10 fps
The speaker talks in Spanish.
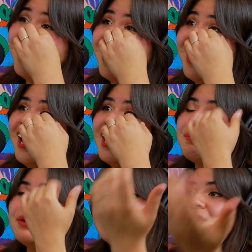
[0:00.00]
Ajá,
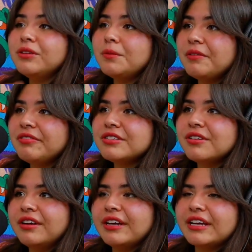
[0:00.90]
pero tengo otro
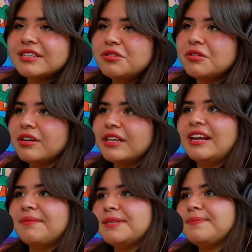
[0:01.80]
profesor que es yo creo que de
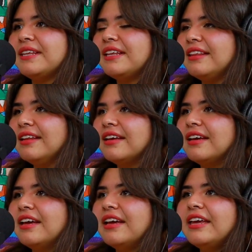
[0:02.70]
la misma edad.
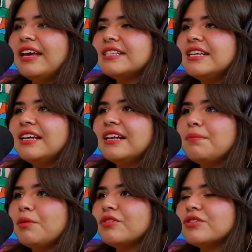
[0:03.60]
Y así,
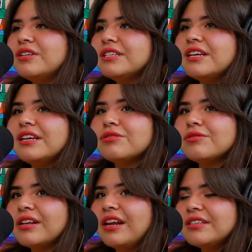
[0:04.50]
el profesor así, en
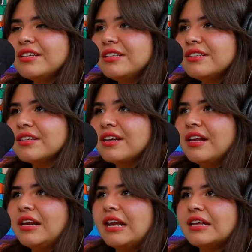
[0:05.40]
sus clases,
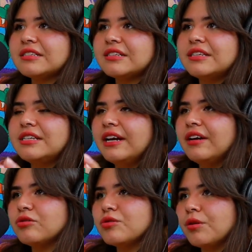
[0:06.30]
las
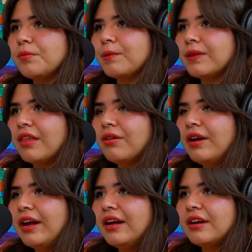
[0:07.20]
llega con su
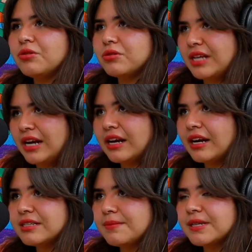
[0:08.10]
computadora, nos da la
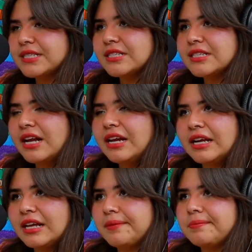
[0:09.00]
clase presencial
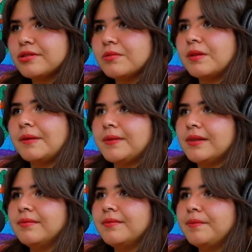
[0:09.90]
y la da por Zoom
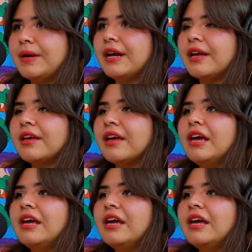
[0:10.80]
también. ¿Para qué?